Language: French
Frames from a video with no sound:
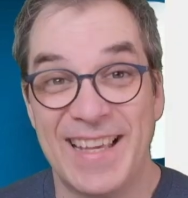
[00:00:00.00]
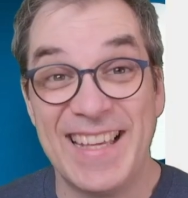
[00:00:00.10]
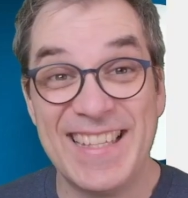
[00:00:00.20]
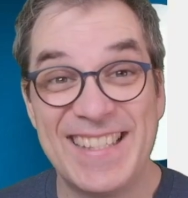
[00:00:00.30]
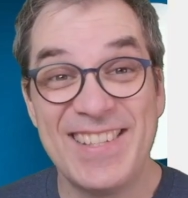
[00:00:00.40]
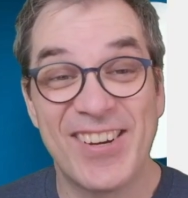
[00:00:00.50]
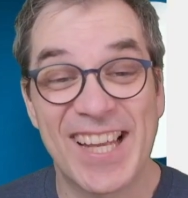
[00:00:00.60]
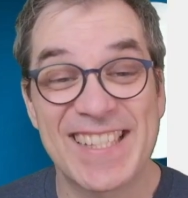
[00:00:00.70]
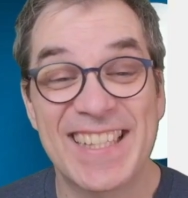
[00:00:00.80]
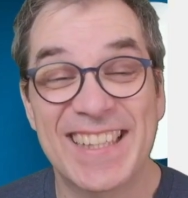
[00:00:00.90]
Ici, un
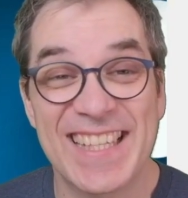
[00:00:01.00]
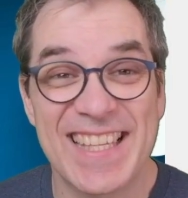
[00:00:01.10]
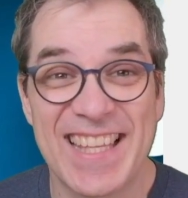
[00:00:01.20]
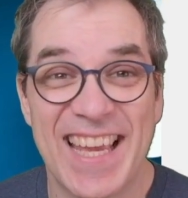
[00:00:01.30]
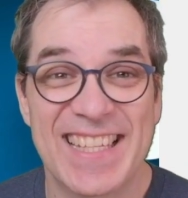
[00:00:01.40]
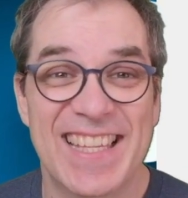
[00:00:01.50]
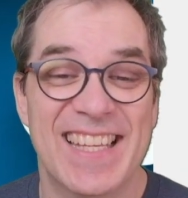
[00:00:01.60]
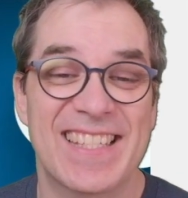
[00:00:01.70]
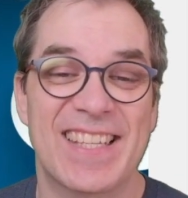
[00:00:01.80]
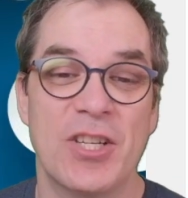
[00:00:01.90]
article très intéressant,
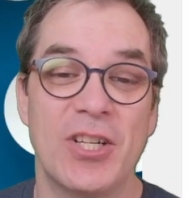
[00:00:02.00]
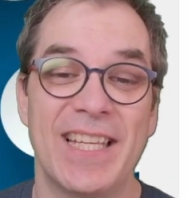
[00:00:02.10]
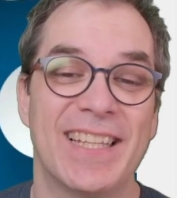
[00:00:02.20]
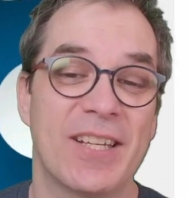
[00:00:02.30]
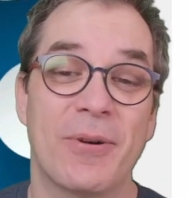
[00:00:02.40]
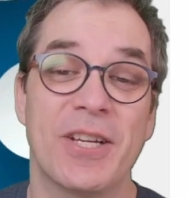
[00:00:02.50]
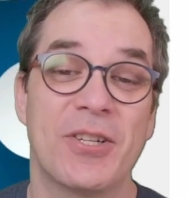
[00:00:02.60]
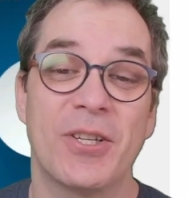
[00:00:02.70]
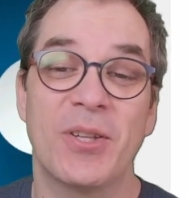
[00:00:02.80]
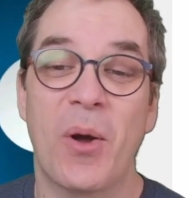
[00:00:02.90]
Scheduling
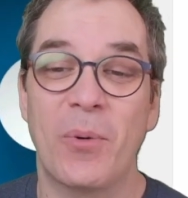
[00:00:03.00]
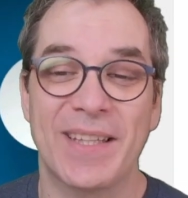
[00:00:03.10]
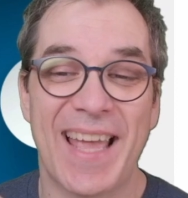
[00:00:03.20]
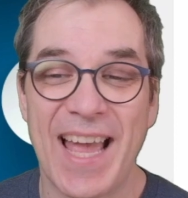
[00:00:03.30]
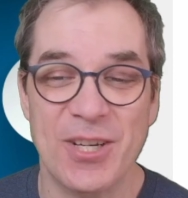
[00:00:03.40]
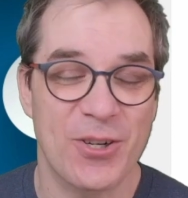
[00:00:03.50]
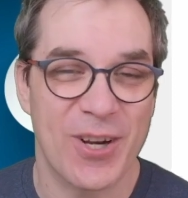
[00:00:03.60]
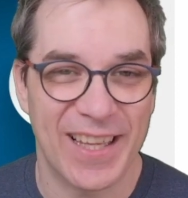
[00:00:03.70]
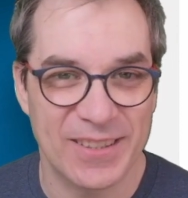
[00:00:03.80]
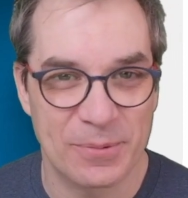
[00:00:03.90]
Integration with Azure
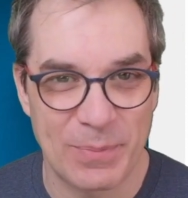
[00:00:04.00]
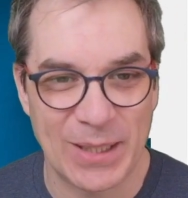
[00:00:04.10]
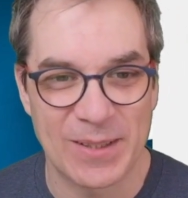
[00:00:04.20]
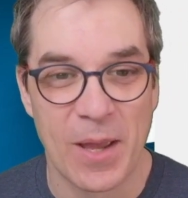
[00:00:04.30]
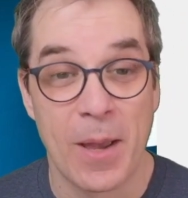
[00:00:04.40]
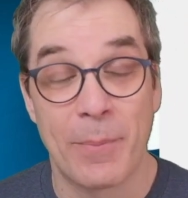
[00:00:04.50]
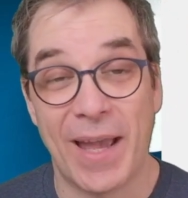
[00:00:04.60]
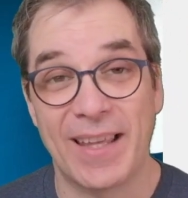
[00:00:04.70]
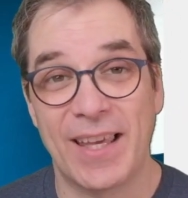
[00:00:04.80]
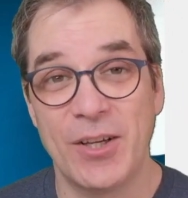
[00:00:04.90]
Health Bot par
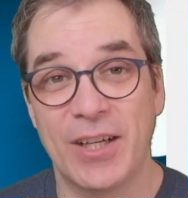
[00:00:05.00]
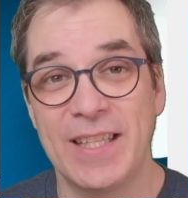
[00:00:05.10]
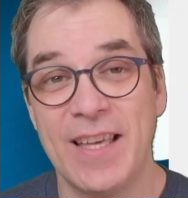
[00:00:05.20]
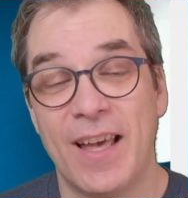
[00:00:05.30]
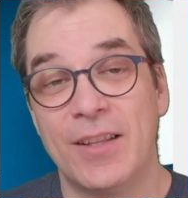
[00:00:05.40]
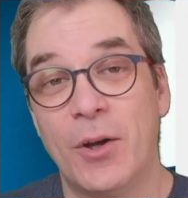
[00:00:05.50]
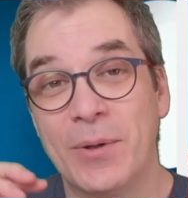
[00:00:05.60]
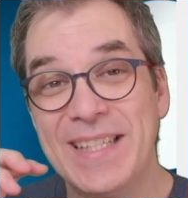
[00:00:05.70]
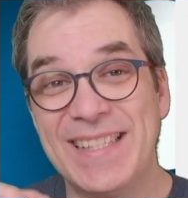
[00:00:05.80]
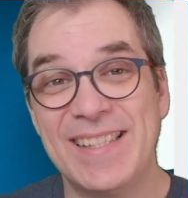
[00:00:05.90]
Grégory. Donc
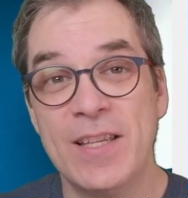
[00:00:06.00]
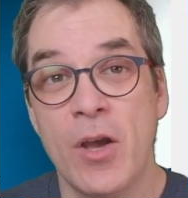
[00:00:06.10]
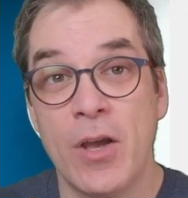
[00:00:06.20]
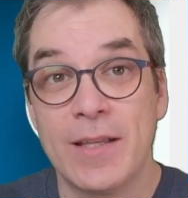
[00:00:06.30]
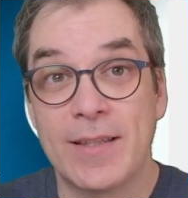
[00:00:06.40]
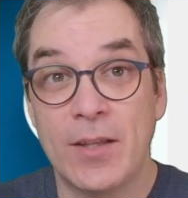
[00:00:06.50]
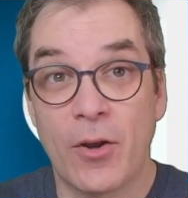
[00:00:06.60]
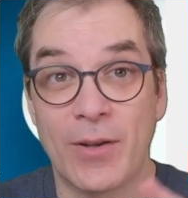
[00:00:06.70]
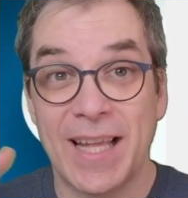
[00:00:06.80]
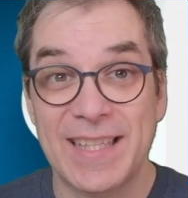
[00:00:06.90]
ici, c'est
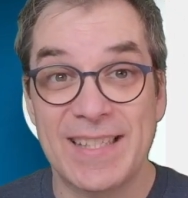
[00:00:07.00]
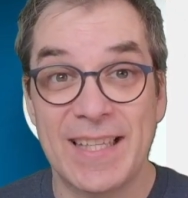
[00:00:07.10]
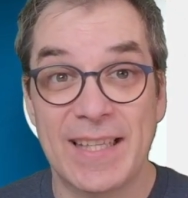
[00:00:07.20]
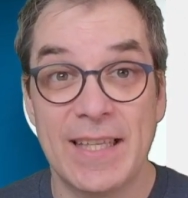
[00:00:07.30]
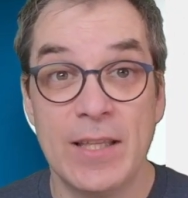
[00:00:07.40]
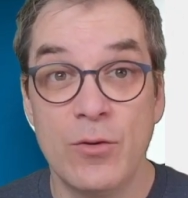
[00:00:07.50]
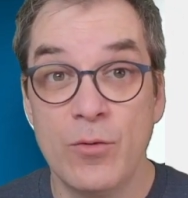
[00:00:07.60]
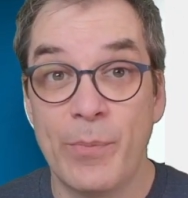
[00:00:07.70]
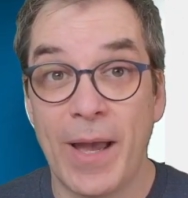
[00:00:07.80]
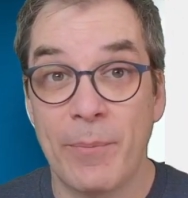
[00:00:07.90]
un article qui nous
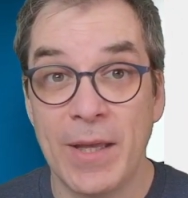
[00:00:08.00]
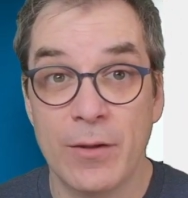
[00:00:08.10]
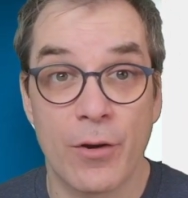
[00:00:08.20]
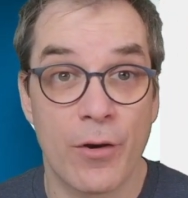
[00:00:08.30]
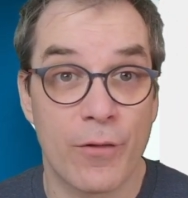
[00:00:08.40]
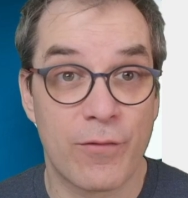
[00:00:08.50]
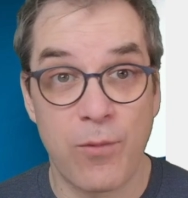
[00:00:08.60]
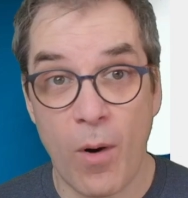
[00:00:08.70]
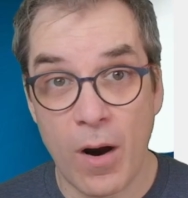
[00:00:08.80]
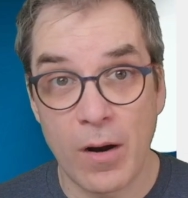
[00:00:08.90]
permet de
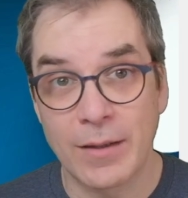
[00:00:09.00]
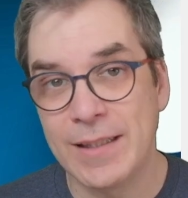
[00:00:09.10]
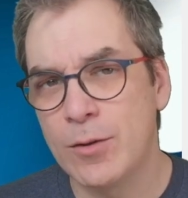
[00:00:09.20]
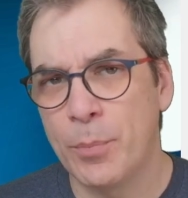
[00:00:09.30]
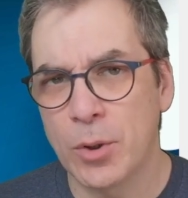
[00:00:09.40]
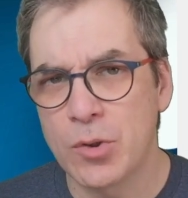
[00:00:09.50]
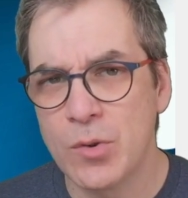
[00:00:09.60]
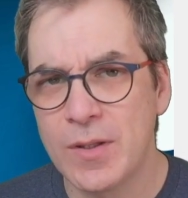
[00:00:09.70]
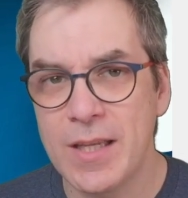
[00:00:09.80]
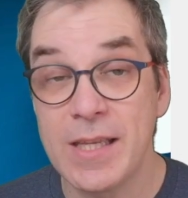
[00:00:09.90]
voir les
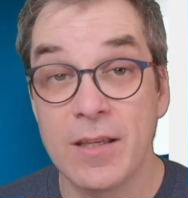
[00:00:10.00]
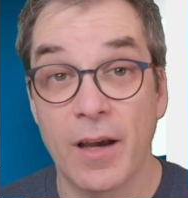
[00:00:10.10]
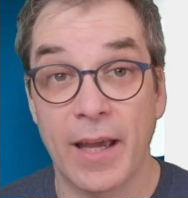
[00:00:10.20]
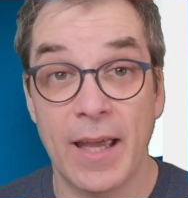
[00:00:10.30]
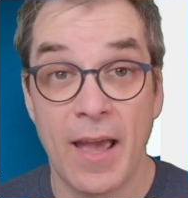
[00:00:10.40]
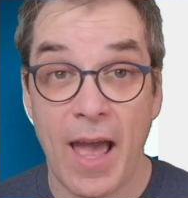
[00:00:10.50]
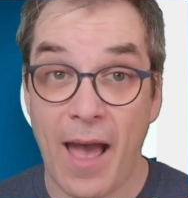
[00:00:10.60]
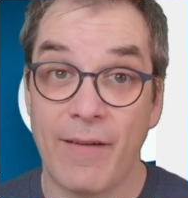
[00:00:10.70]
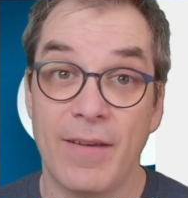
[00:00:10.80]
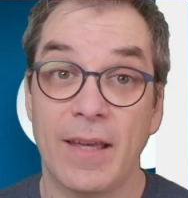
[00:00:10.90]
opportunités qu'il y aurait
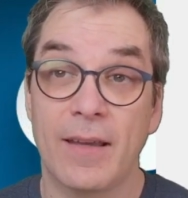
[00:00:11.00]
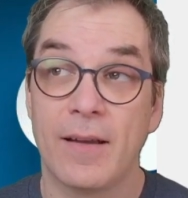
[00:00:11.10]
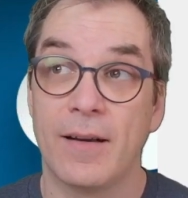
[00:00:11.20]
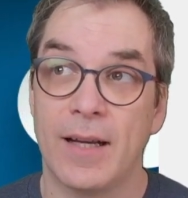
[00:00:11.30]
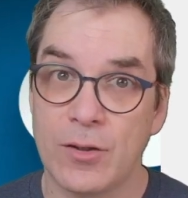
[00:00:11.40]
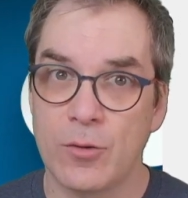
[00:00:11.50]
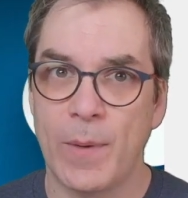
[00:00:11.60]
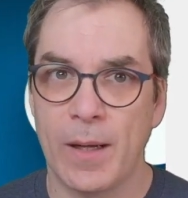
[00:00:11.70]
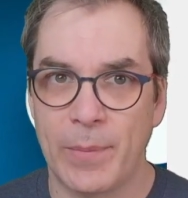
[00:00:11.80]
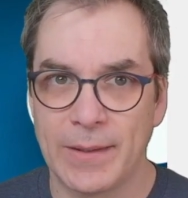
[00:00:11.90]
avec la
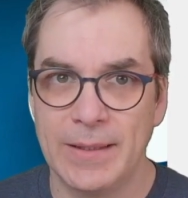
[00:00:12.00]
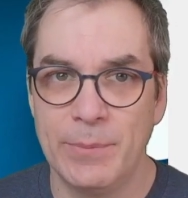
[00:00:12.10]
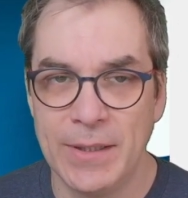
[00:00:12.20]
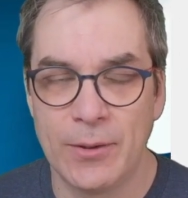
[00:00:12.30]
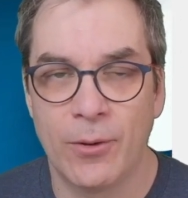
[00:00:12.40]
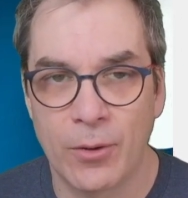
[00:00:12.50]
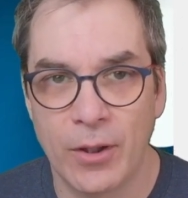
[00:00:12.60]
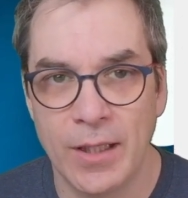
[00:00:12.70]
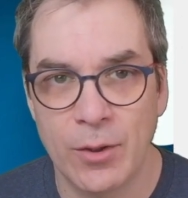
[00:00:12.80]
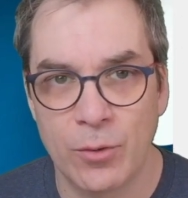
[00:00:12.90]
super pandémie qu'on
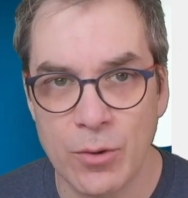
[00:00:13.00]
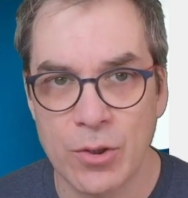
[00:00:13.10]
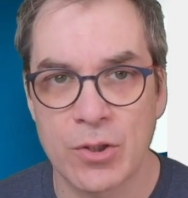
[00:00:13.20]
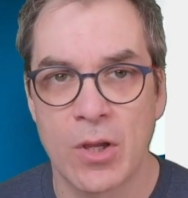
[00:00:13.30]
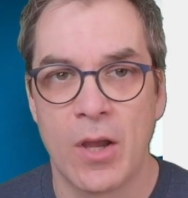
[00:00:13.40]
connaît tous.